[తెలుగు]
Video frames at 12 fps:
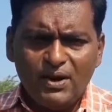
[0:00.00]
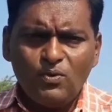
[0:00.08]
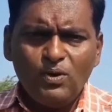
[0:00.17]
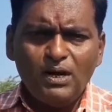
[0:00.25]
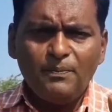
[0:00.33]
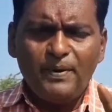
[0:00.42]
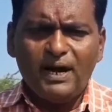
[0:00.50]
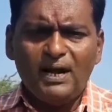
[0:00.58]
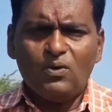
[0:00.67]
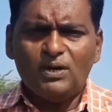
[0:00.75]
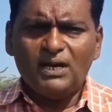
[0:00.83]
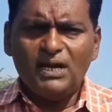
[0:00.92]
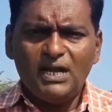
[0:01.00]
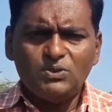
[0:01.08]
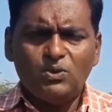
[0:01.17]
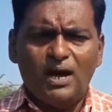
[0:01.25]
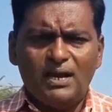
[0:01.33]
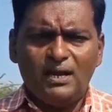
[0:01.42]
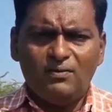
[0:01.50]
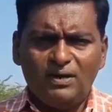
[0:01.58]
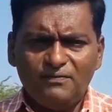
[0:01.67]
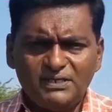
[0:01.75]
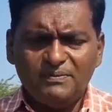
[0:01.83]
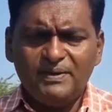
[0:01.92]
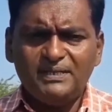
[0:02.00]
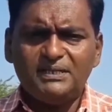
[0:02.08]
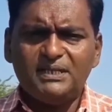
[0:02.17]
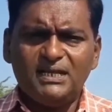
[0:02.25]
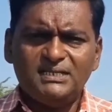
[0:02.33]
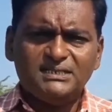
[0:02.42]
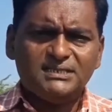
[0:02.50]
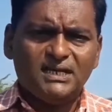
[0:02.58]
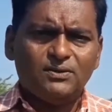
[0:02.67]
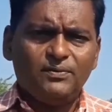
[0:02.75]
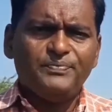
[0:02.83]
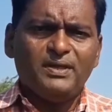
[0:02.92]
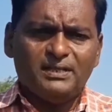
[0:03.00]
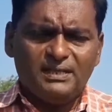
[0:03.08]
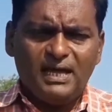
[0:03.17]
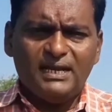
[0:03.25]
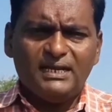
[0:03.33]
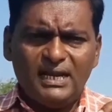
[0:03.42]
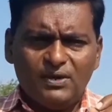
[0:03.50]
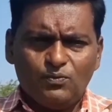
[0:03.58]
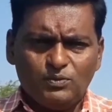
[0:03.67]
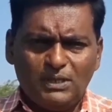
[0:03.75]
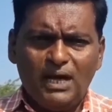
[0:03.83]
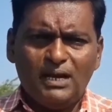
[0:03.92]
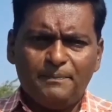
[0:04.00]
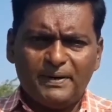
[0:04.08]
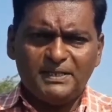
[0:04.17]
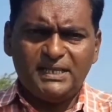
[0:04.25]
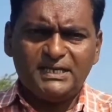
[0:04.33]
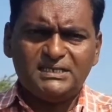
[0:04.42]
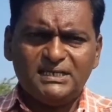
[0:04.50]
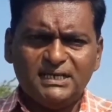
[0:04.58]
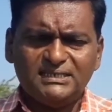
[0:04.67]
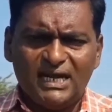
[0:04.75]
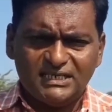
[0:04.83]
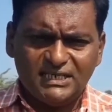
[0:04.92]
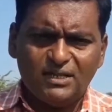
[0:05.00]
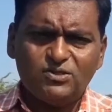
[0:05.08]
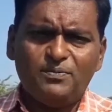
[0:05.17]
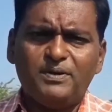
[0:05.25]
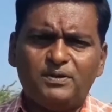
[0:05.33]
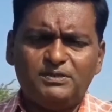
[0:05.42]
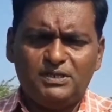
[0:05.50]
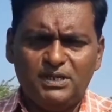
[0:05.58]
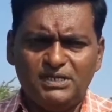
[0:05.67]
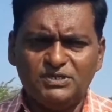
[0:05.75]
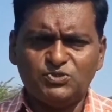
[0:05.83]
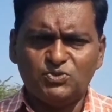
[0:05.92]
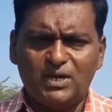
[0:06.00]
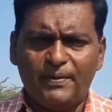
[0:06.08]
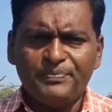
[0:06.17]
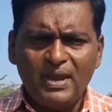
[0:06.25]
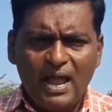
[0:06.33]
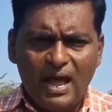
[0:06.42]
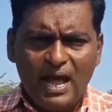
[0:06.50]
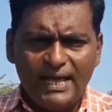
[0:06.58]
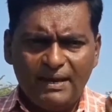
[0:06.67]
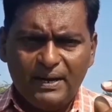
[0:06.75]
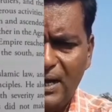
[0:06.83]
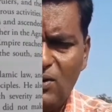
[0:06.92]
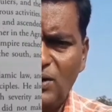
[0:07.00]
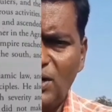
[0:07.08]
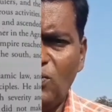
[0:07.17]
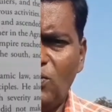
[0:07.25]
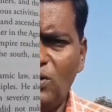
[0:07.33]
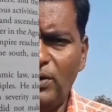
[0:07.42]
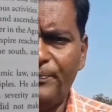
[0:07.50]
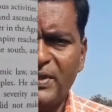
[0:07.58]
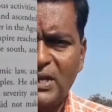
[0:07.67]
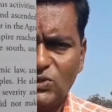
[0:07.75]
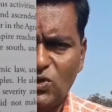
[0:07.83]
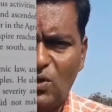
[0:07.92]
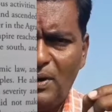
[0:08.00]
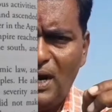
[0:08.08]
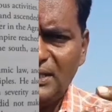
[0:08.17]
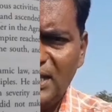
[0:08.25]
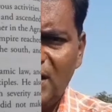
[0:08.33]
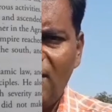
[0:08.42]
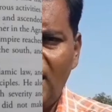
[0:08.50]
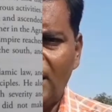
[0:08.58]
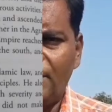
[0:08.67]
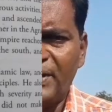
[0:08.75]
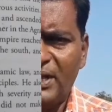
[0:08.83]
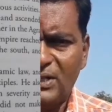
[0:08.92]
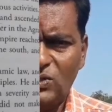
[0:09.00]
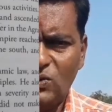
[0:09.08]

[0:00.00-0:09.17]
ఏ గుళ్ళను పగలగొట్టలేదు అనేటువంటి విషయం అయితే తెలియజేశాడో దానికి నేను ఉదాహరణ ప్రత్యక్షంగా సాక్ష్యాలతో మీకు తెలియజేస్తున్నా ఆయన పగలగొట్టిన గుళ్ళు సోమనాథ్ దేవాలయం